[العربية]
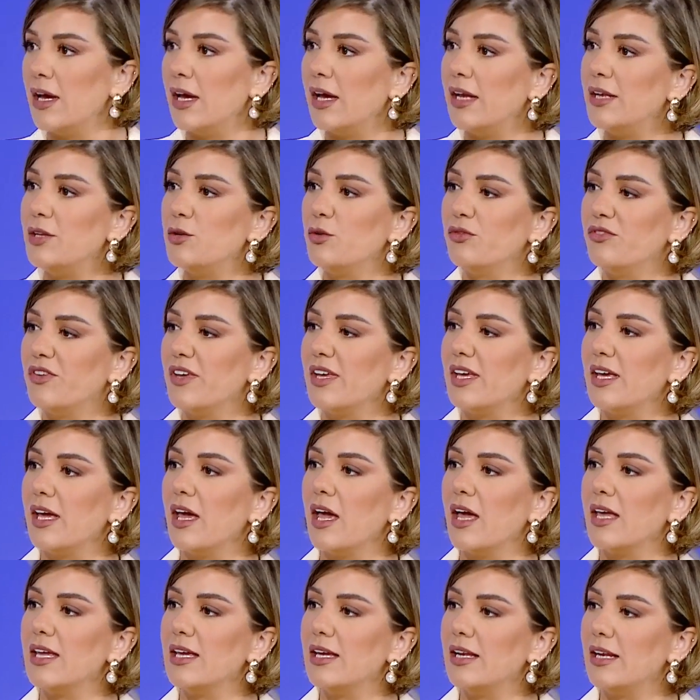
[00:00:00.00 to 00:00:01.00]
اليو في اي
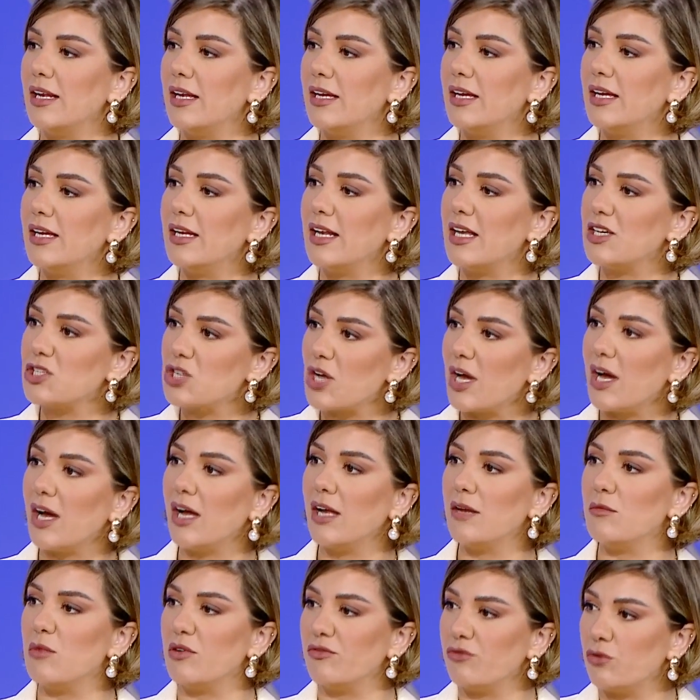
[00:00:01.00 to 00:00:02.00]
هي هي
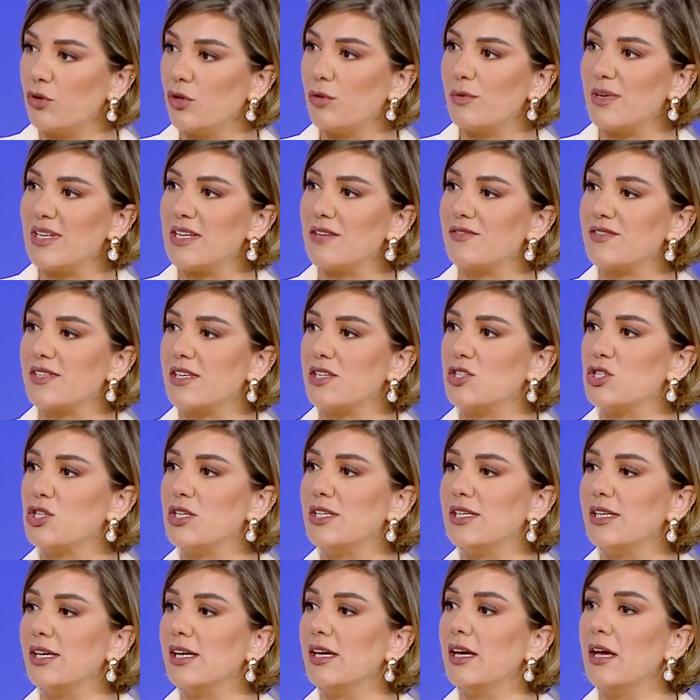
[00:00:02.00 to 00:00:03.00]
الاشعه المفوق
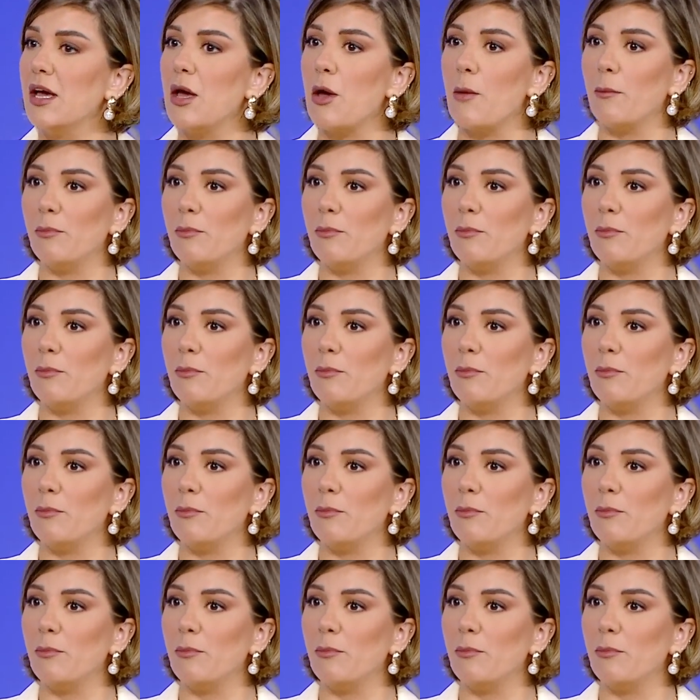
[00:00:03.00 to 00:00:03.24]
البنفسجيه